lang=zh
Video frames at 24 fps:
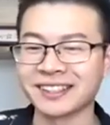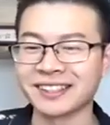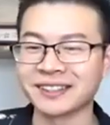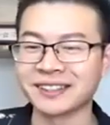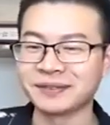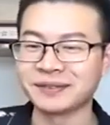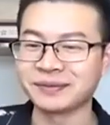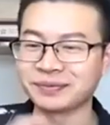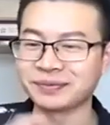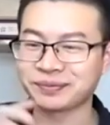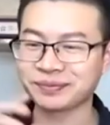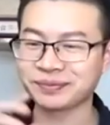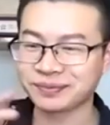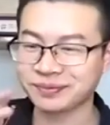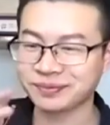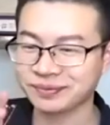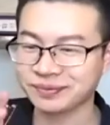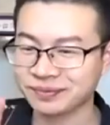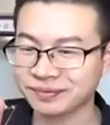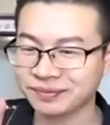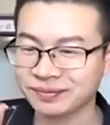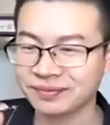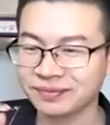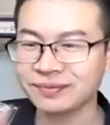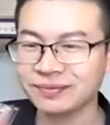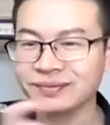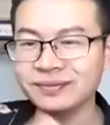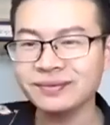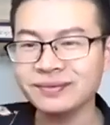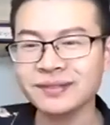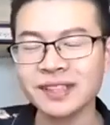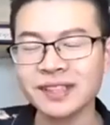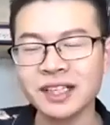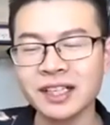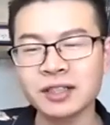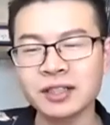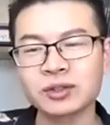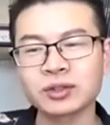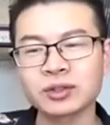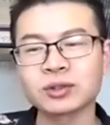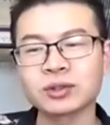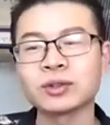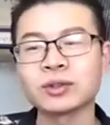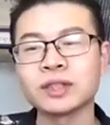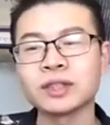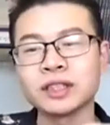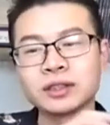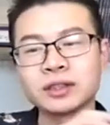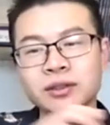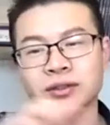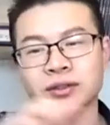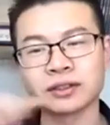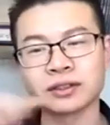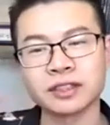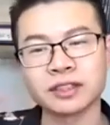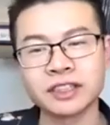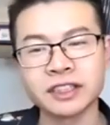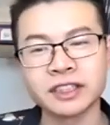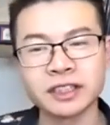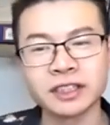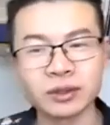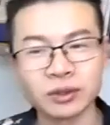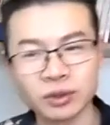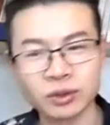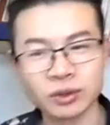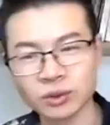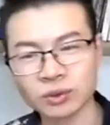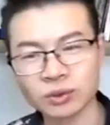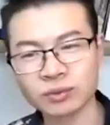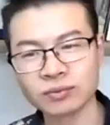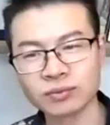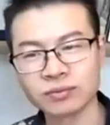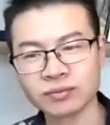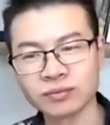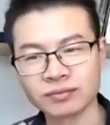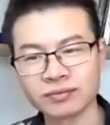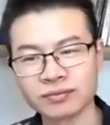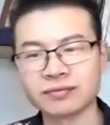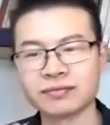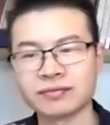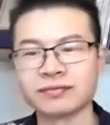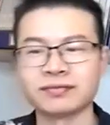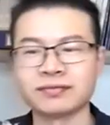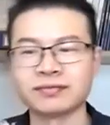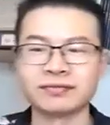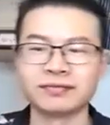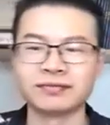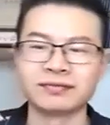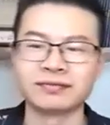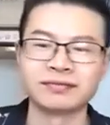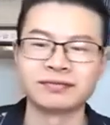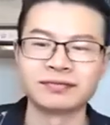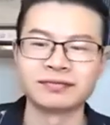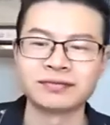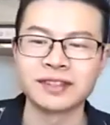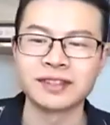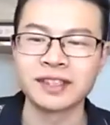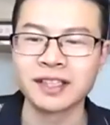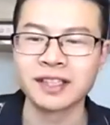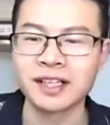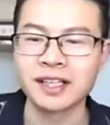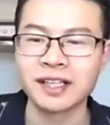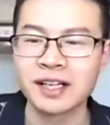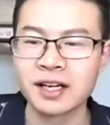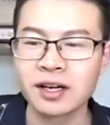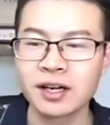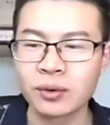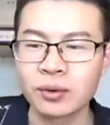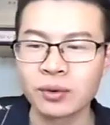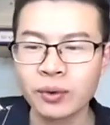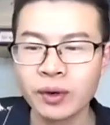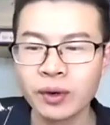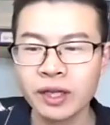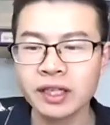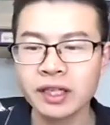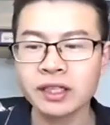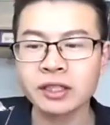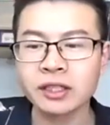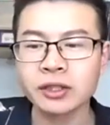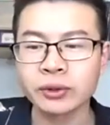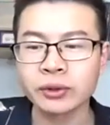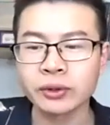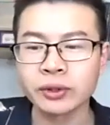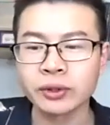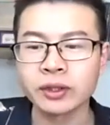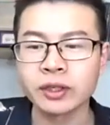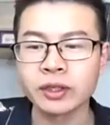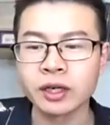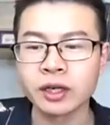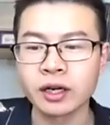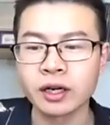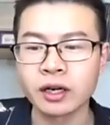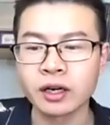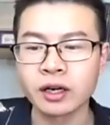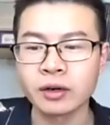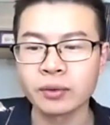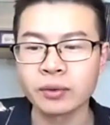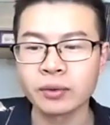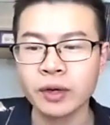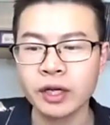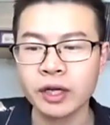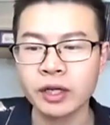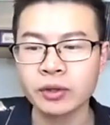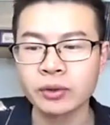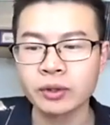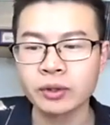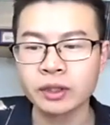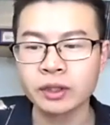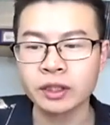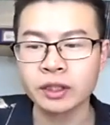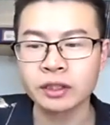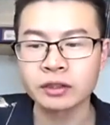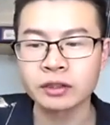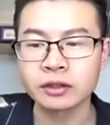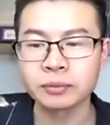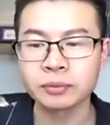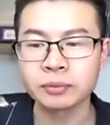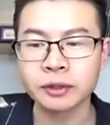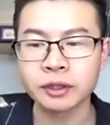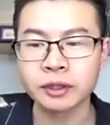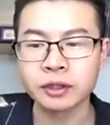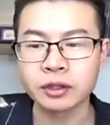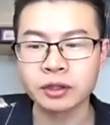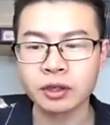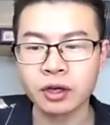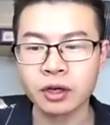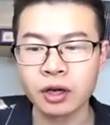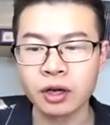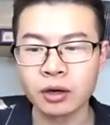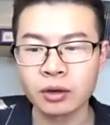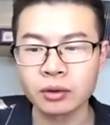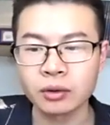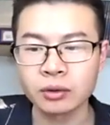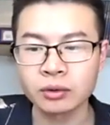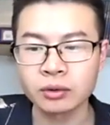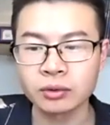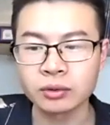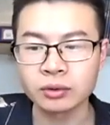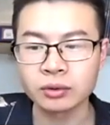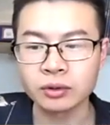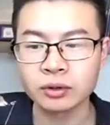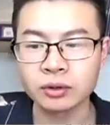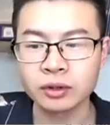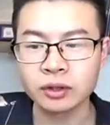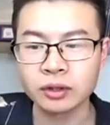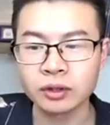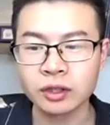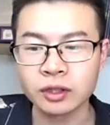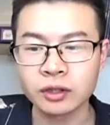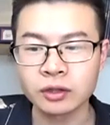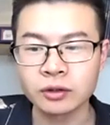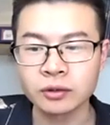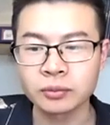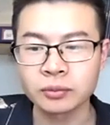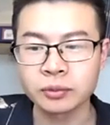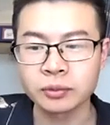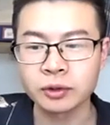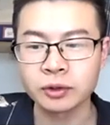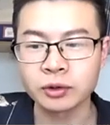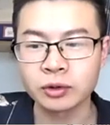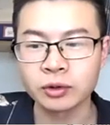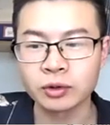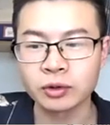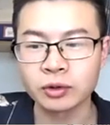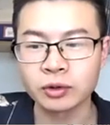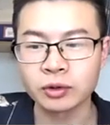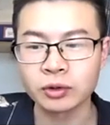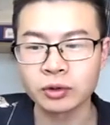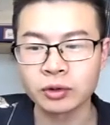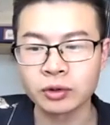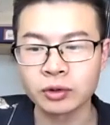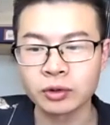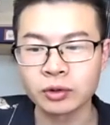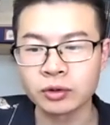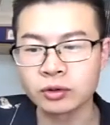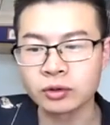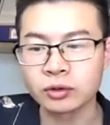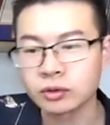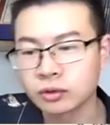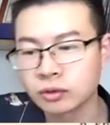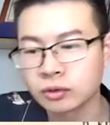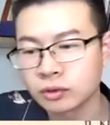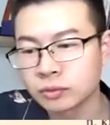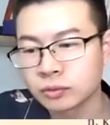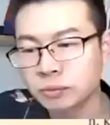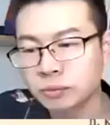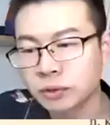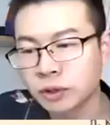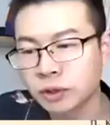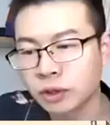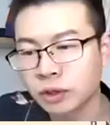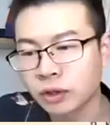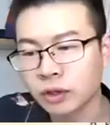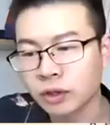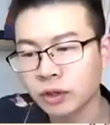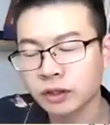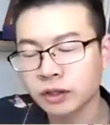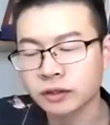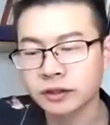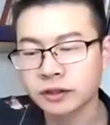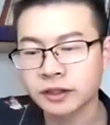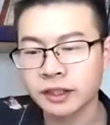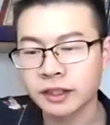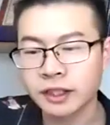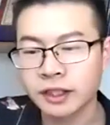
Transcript: 嗯，中国的一种建筑，嗯，位于啊，位于呢是 below，block，located